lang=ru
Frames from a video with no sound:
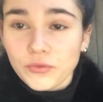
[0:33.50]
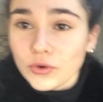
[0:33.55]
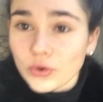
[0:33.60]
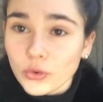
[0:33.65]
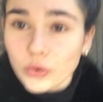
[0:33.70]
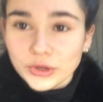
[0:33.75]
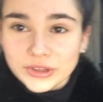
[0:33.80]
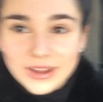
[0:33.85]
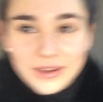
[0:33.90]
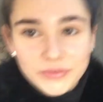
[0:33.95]

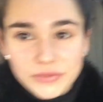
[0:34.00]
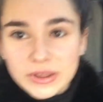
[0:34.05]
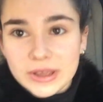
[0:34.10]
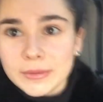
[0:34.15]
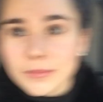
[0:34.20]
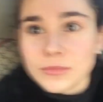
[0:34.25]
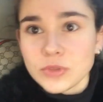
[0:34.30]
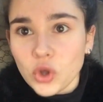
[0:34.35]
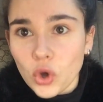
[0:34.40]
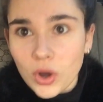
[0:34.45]
фруктов и
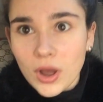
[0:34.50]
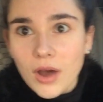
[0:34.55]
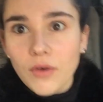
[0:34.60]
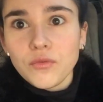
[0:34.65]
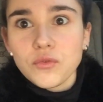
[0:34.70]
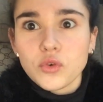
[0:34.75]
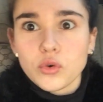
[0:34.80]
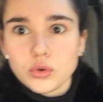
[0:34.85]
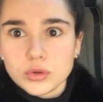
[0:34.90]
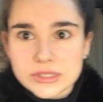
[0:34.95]
много
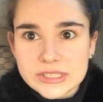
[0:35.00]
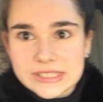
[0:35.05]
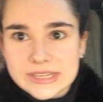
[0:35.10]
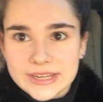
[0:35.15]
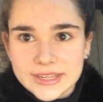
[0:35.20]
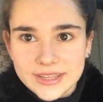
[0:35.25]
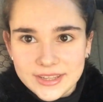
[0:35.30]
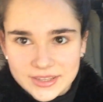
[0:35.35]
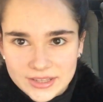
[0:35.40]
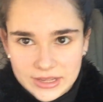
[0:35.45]

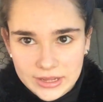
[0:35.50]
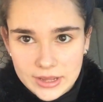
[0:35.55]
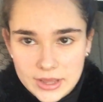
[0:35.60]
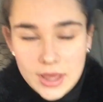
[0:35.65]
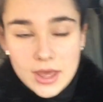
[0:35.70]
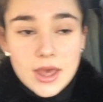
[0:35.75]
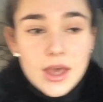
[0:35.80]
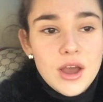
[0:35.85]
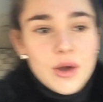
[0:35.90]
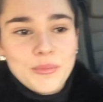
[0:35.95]
вкусной еды.
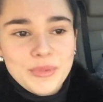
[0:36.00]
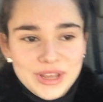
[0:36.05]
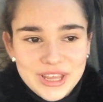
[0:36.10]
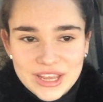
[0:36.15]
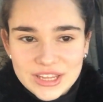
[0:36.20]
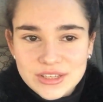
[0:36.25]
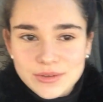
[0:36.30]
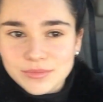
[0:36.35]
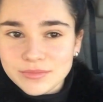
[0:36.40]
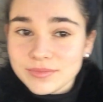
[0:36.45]
Мы
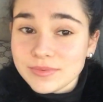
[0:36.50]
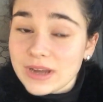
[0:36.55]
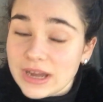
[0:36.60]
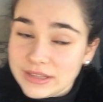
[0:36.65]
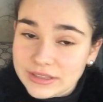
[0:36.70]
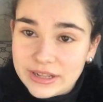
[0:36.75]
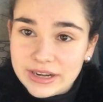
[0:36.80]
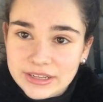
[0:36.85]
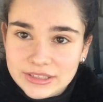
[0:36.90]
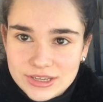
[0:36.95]
едем
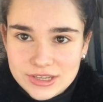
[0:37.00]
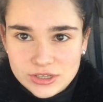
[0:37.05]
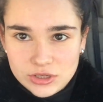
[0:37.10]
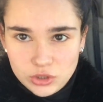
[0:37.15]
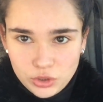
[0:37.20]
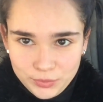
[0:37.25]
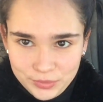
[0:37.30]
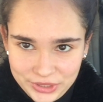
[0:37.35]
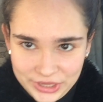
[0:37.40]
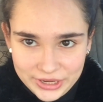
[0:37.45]
конкретно за
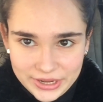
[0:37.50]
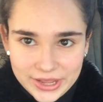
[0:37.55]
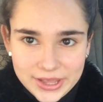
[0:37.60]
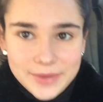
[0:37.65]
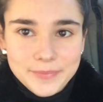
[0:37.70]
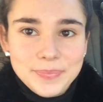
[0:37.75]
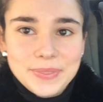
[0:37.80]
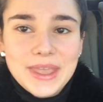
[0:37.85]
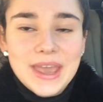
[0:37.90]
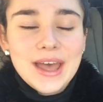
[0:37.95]
клубникой,
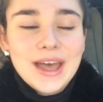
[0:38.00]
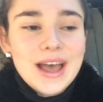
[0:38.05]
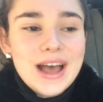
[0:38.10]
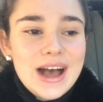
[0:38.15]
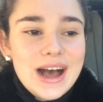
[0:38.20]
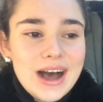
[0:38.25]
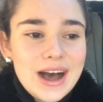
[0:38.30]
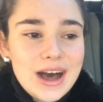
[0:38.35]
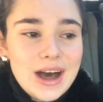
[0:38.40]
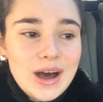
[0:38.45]

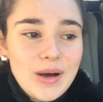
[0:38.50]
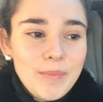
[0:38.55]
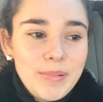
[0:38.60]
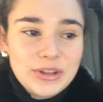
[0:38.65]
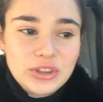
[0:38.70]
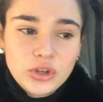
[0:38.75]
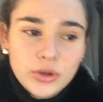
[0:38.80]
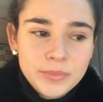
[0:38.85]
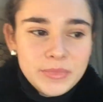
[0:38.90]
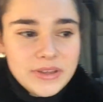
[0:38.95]
а,
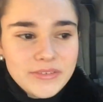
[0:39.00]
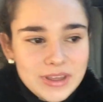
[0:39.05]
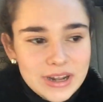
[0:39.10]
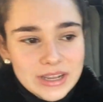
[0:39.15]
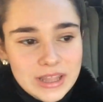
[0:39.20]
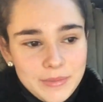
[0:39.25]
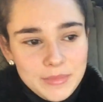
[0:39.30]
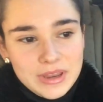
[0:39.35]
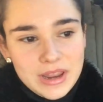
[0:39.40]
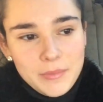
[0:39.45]
потом,
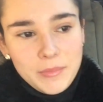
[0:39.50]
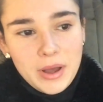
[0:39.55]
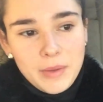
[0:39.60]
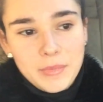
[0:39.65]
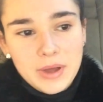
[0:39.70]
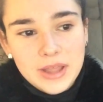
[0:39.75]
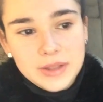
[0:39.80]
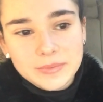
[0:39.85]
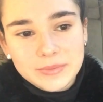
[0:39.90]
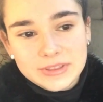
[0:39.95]
наверное, меня
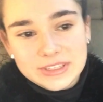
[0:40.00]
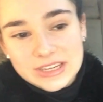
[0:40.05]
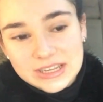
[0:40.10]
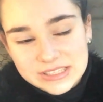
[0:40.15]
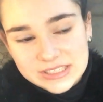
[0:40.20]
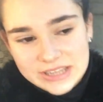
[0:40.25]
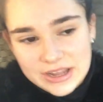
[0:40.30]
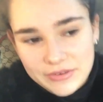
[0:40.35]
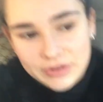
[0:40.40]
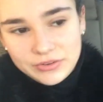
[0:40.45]
мама
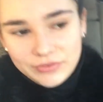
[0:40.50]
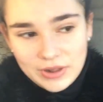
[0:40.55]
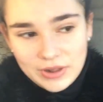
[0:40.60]
оставит